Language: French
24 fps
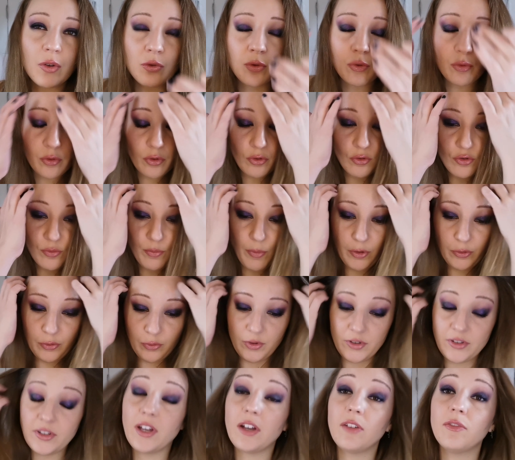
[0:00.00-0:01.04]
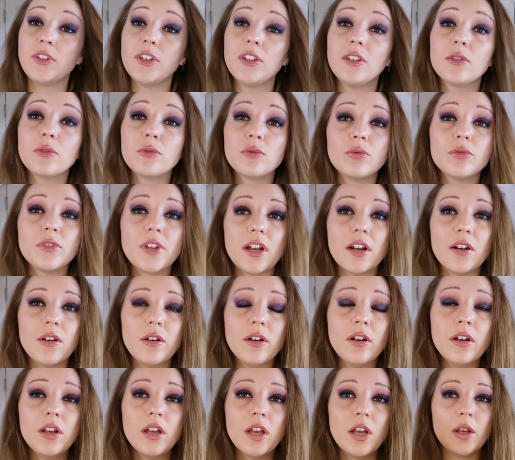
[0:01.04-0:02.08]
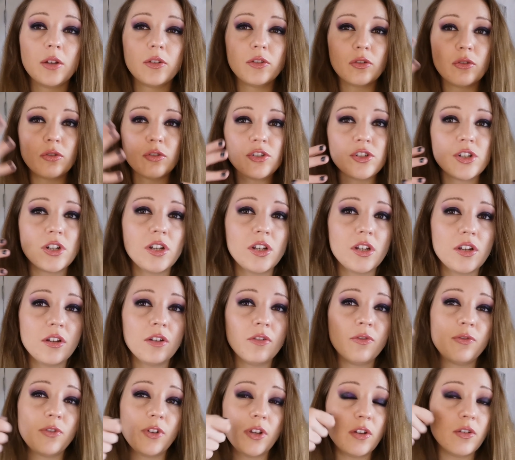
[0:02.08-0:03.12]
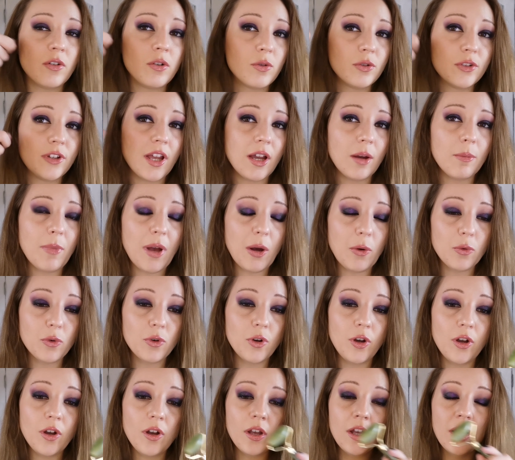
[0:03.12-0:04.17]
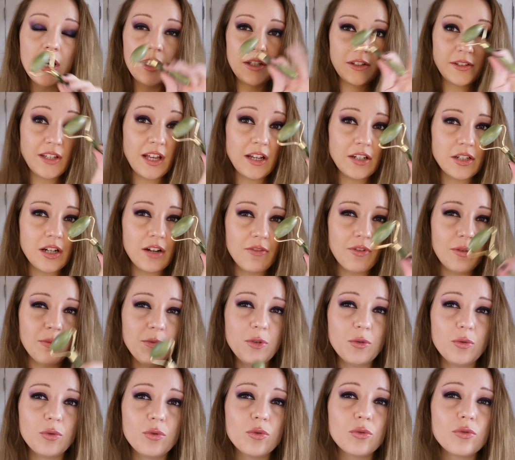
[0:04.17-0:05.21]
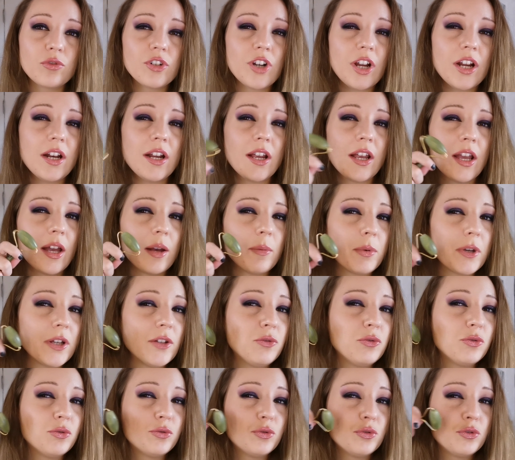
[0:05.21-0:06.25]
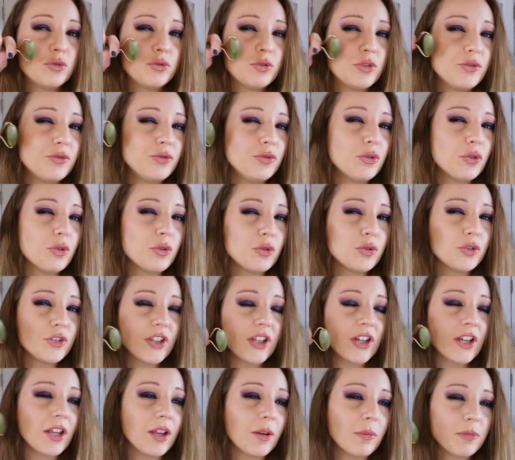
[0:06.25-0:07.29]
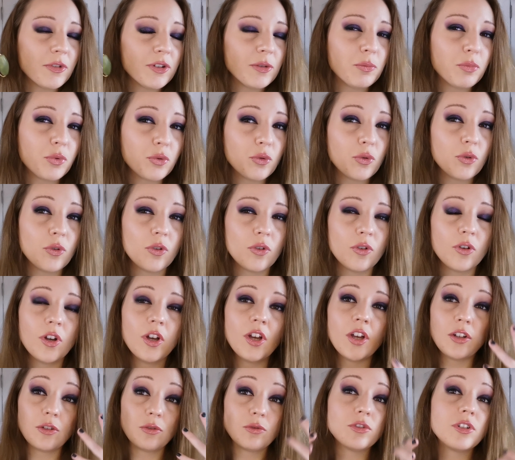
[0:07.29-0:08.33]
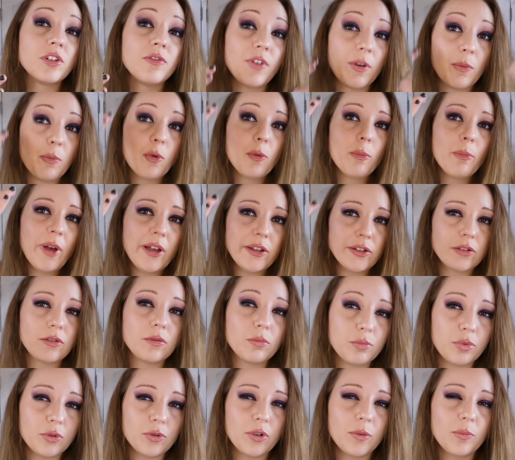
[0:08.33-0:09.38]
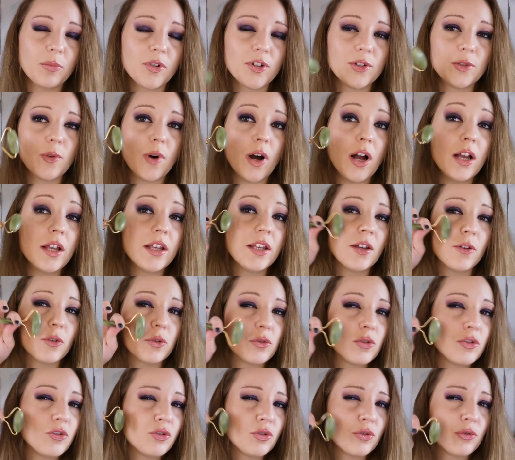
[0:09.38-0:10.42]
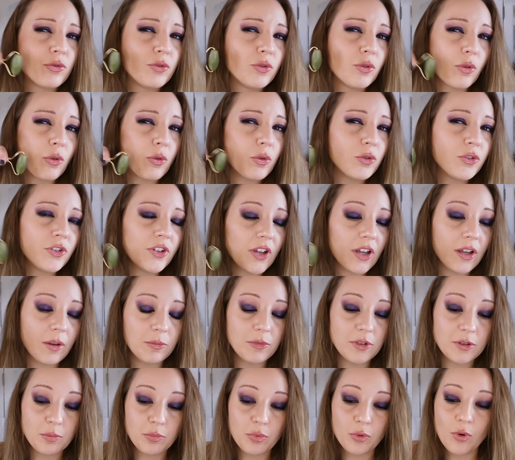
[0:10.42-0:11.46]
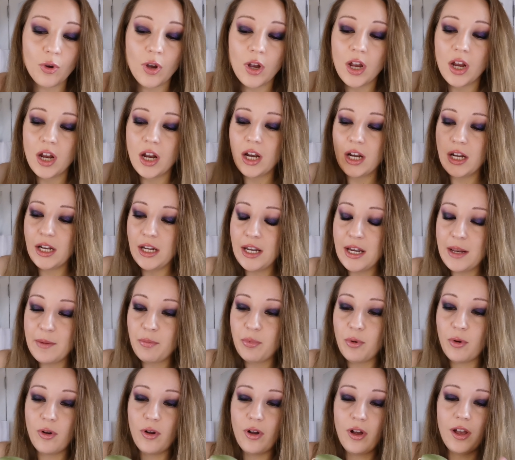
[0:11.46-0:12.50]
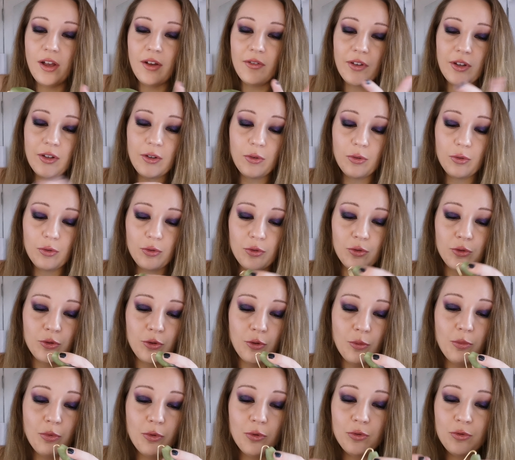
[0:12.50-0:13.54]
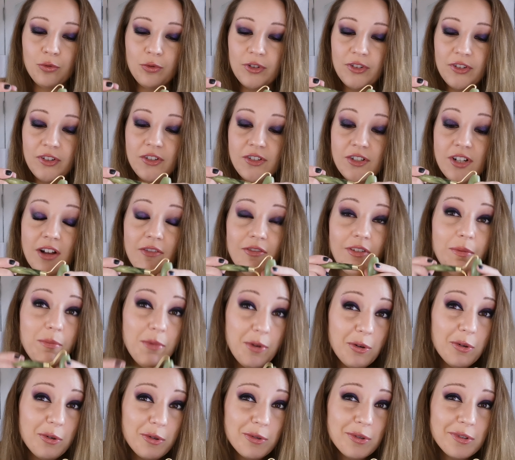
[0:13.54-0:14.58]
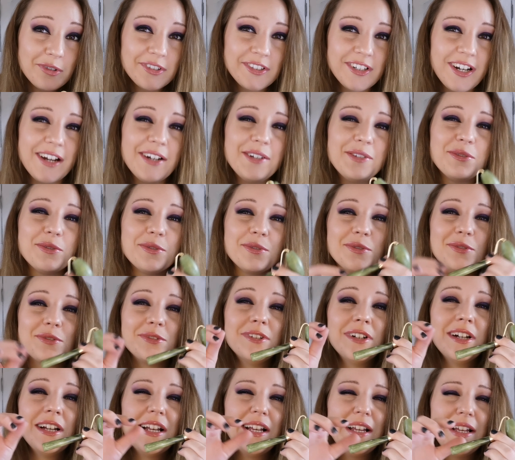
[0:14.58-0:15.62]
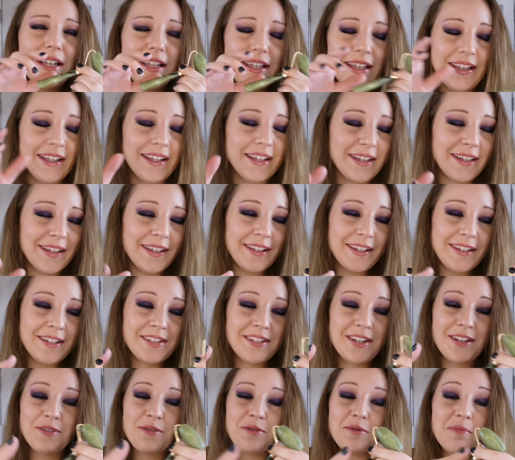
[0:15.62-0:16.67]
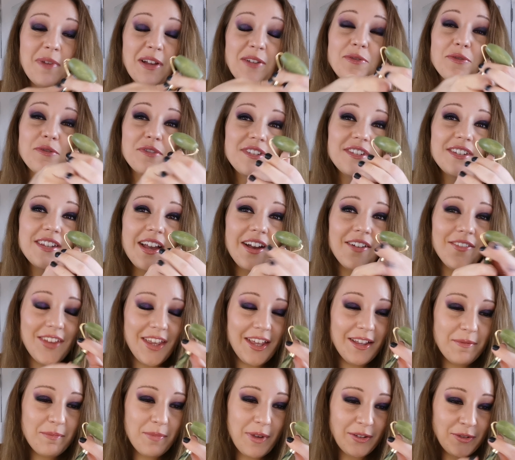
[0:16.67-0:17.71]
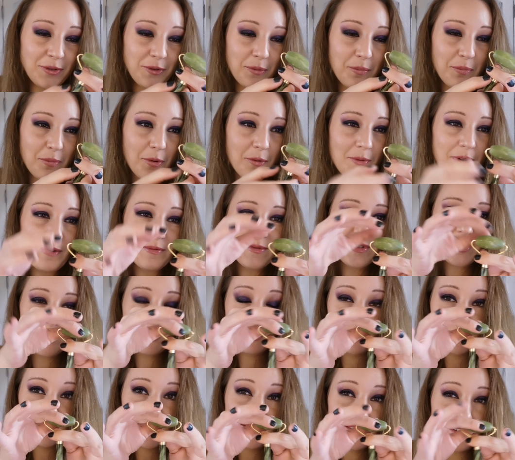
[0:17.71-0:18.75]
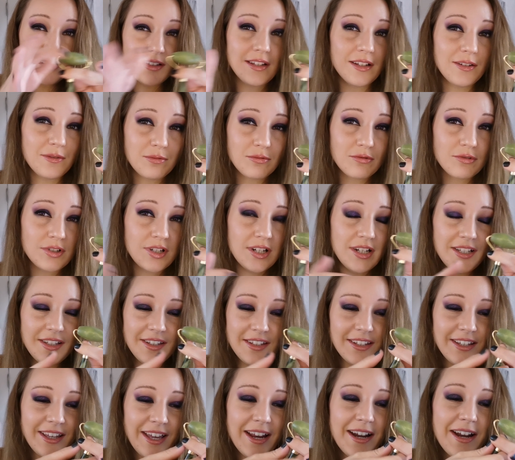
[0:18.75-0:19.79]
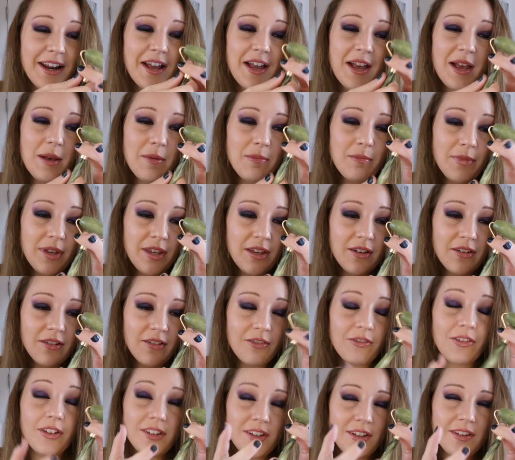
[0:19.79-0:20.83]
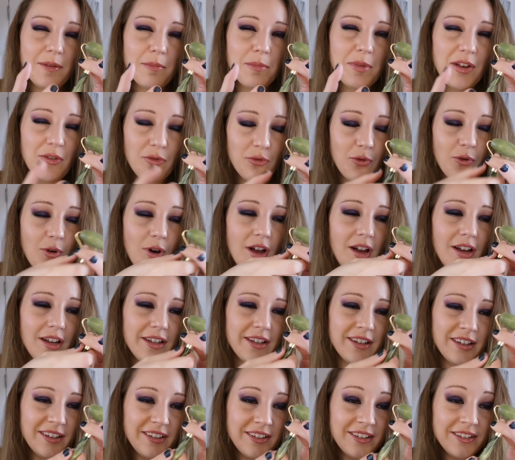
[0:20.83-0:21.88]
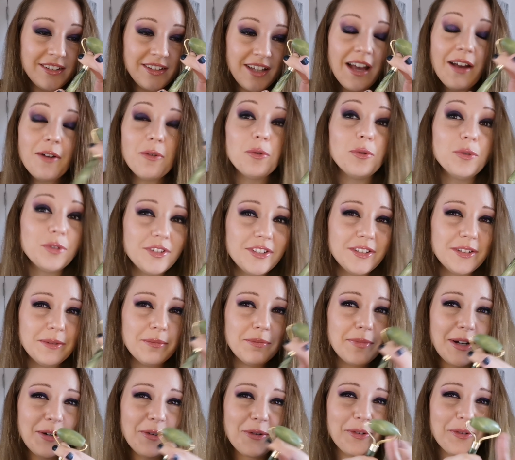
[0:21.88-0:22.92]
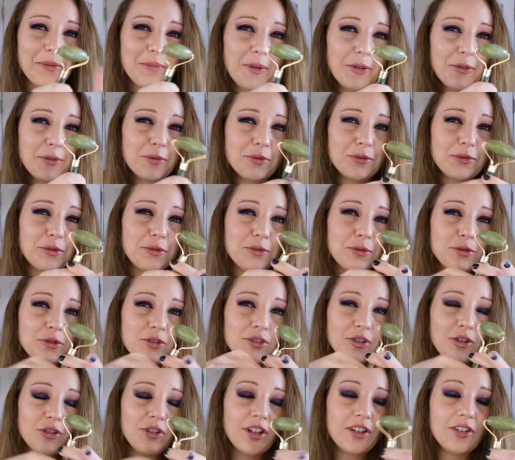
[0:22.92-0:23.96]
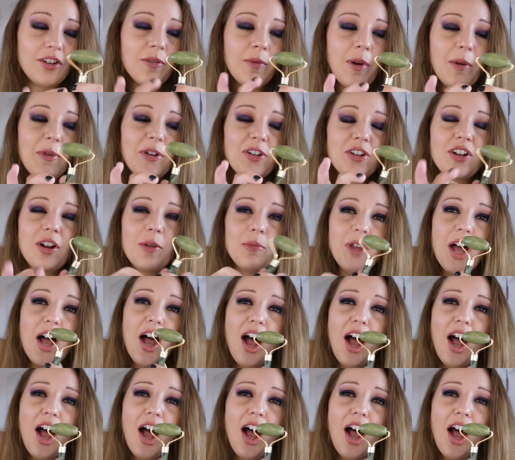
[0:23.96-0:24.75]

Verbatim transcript: Donc je m'en suis servi tout à l'heure, parce que j'ai fait le derma roller, ça je l'avais mis au congèle et après du coup je suis venue resserrer un petit peu, euh, donc j'ai fait mon masque pour les points noirs et ensuite je suis venue resserrer un petit peu les pores avec euh, ce produit-ci, je l'avais mis au congèle du coup et j'ai dû mettre une serviette parce que le problème c'est que ça c'était congelé, nickel, mais euh, enfin c'était bien froid et ça aussi malheureusement donc du coup je tenais dans ma main, j'étais comme...